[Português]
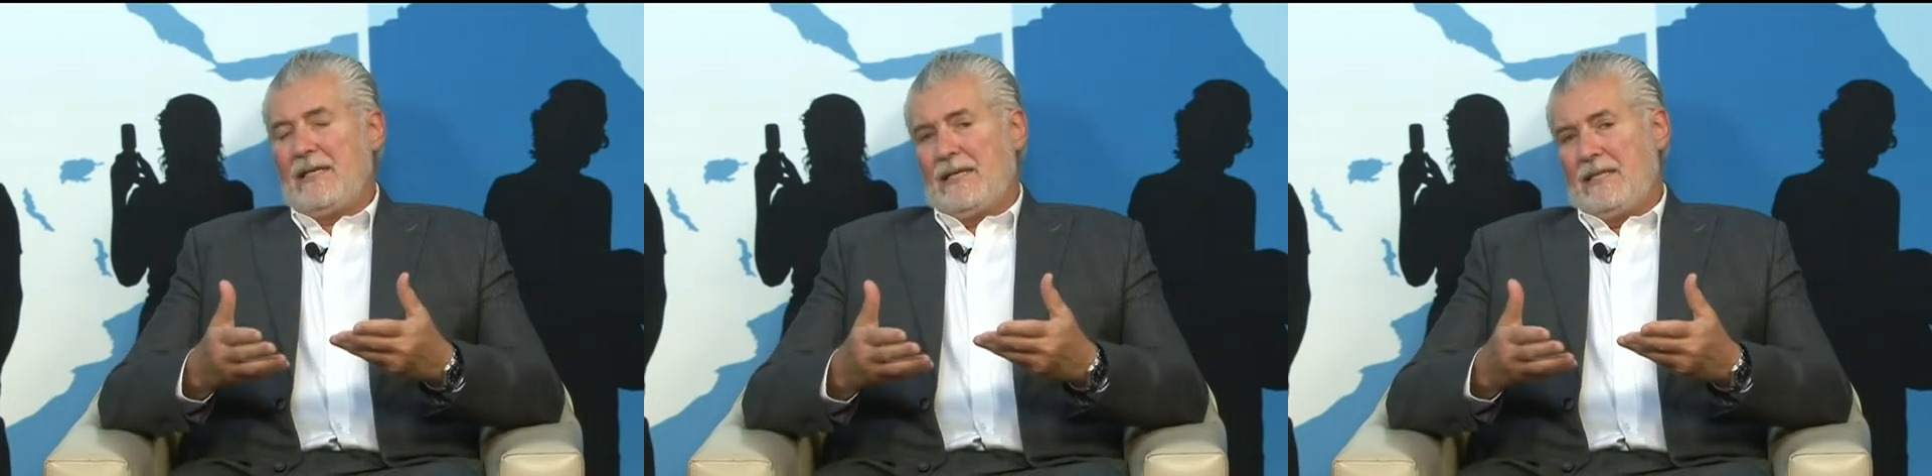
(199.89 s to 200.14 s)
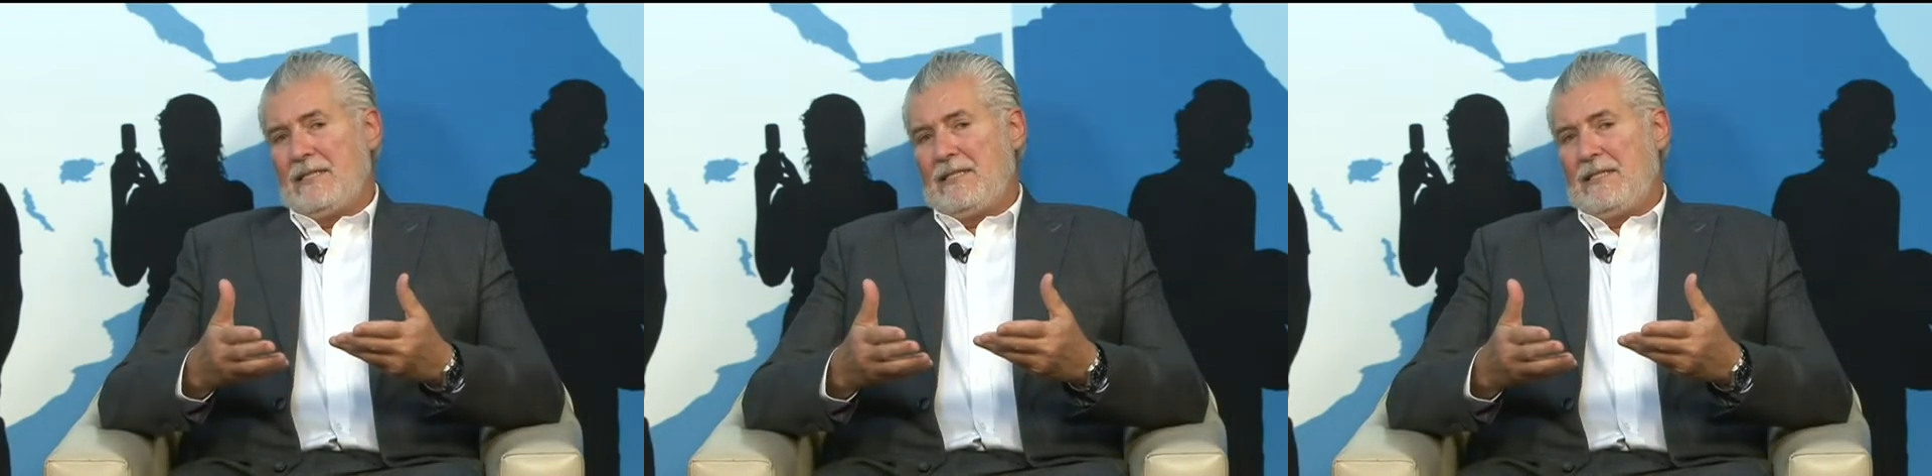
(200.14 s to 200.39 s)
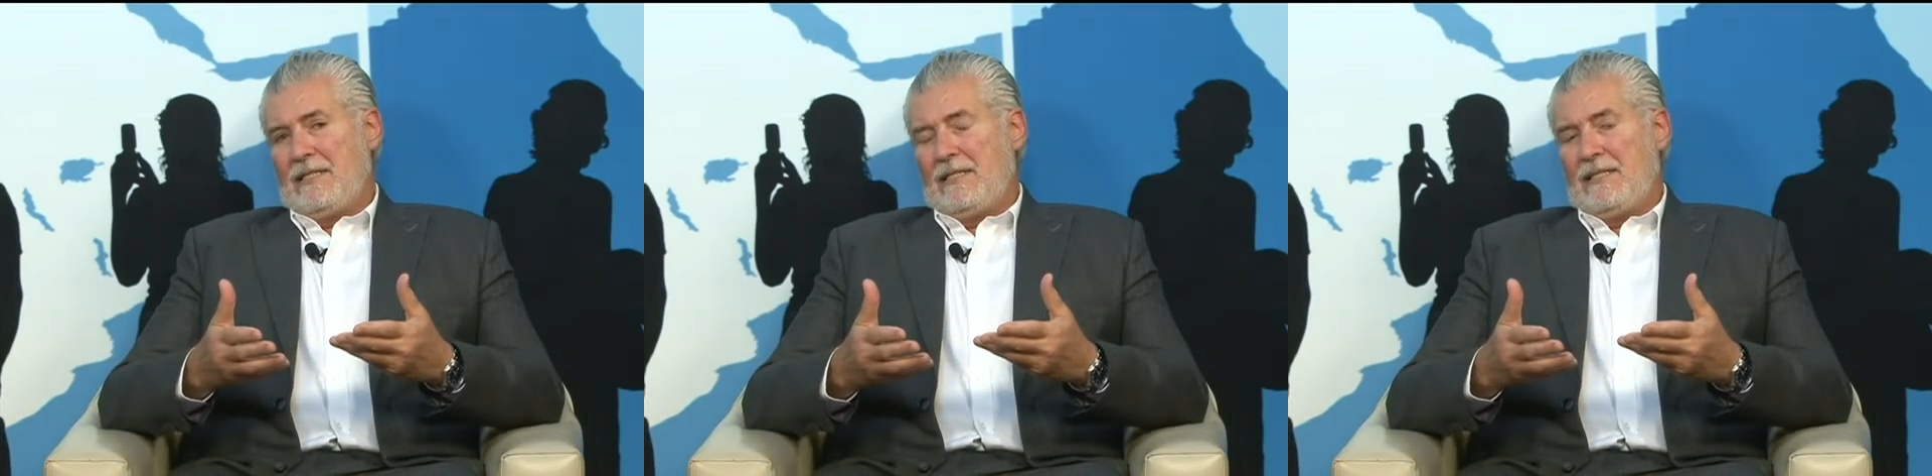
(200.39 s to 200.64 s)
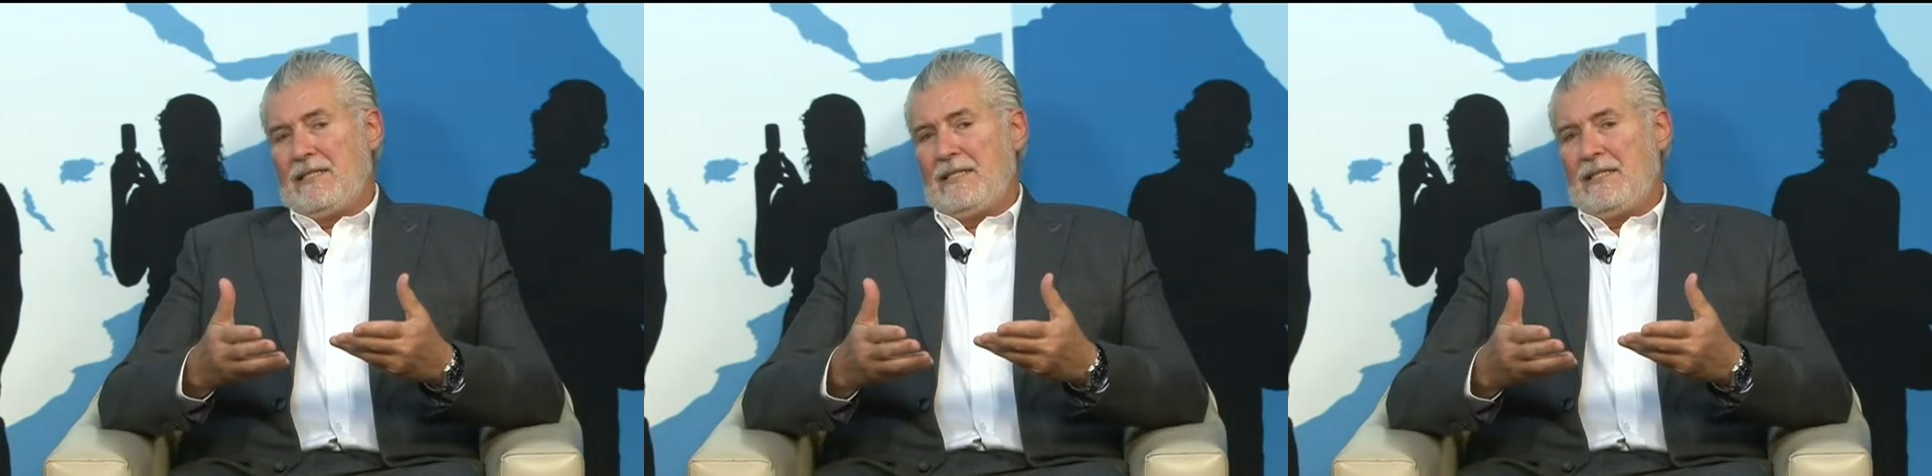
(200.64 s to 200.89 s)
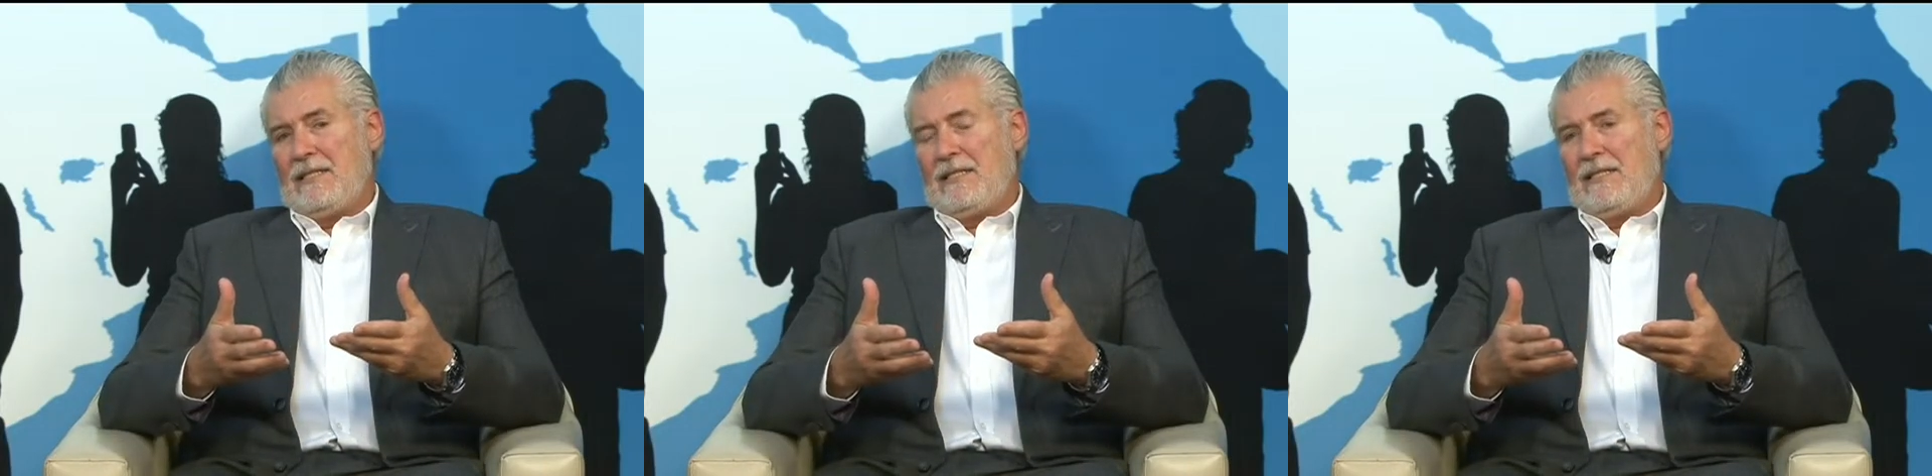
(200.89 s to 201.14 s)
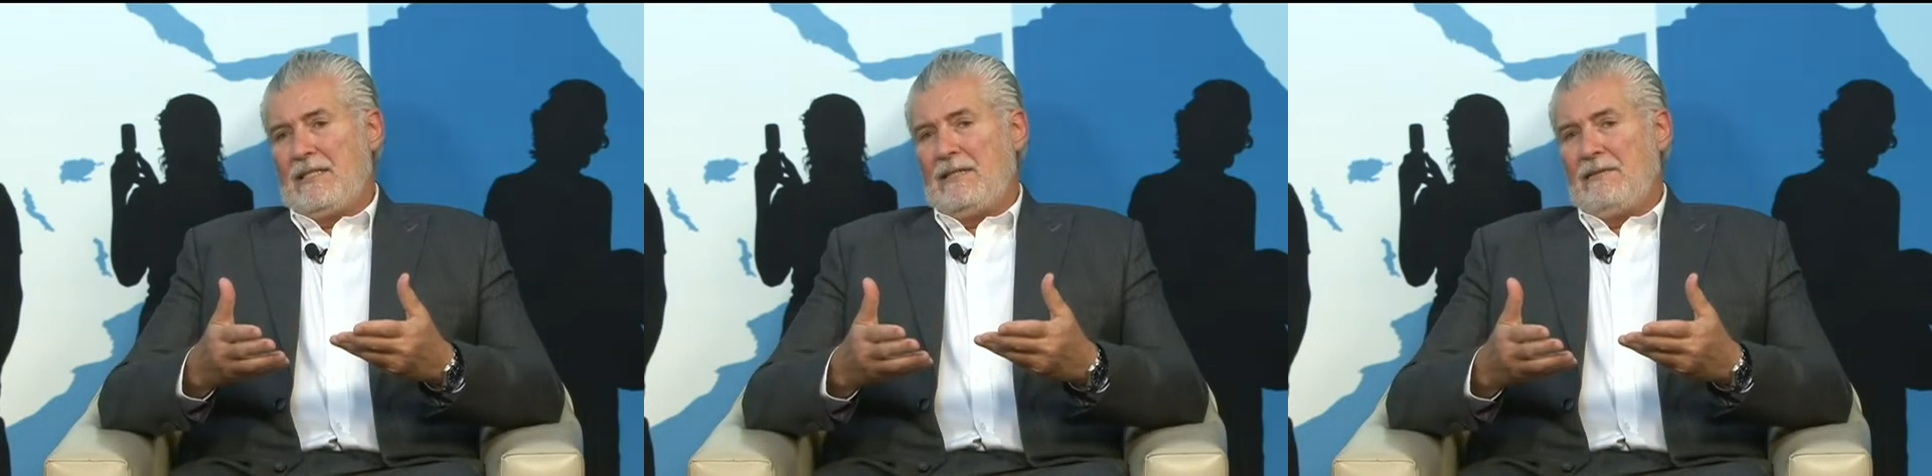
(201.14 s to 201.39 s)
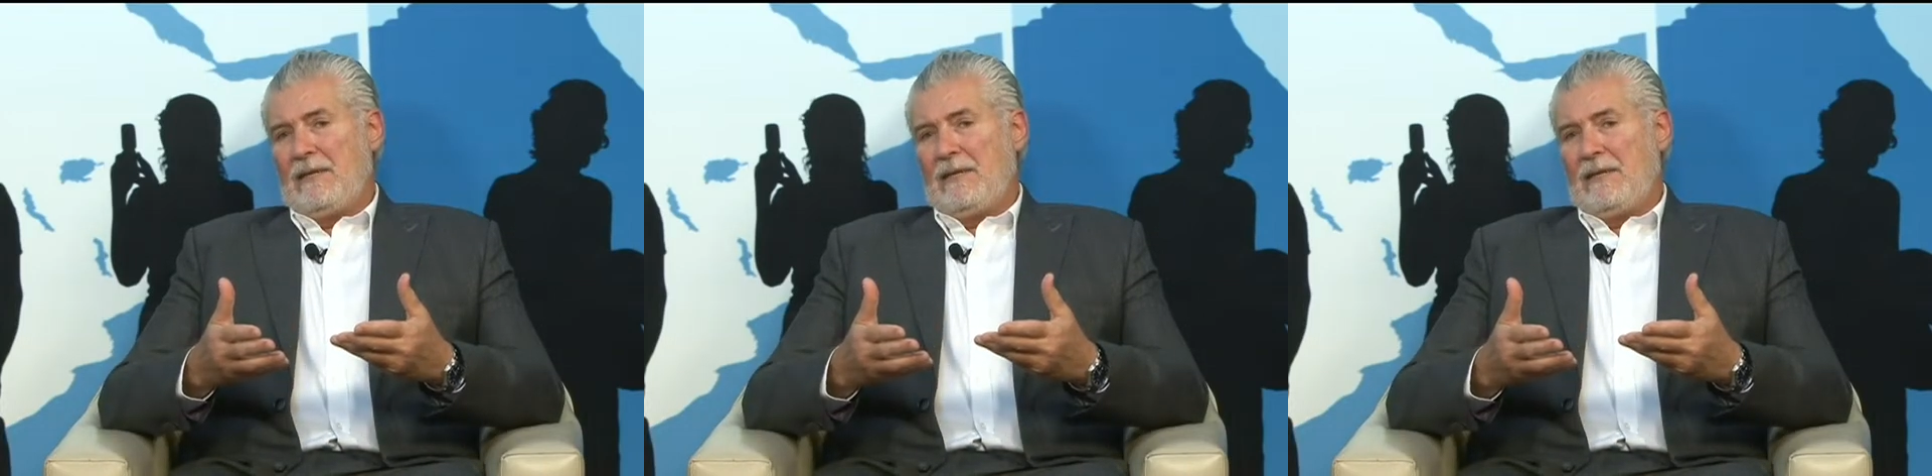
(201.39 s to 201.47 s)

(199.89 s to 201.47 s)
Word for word: eh, de, de, de,